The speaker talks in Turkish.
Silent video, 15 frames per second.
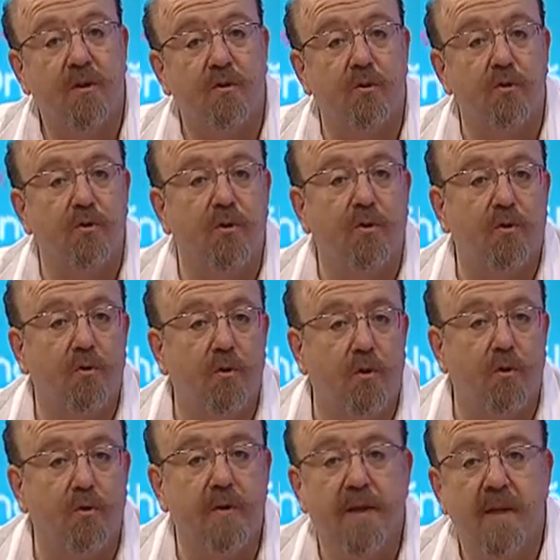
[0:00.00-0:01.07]
Günlük
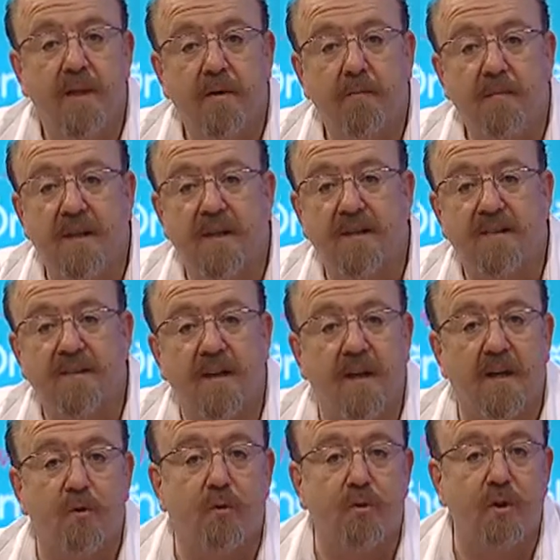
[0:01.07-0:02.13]
yoğun
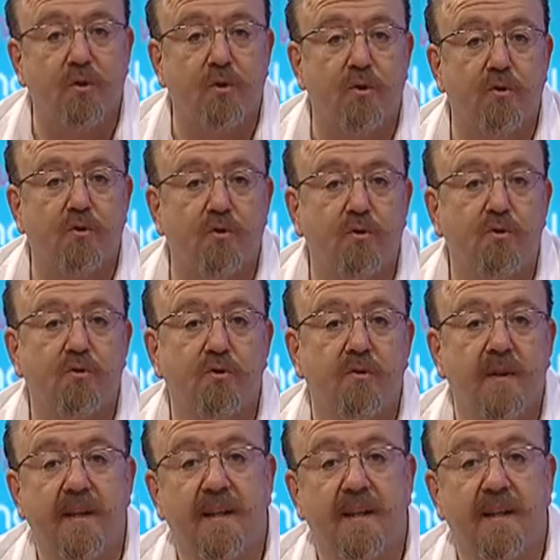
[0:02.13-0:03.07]
bilgisayarla uğraşıyorsunuz.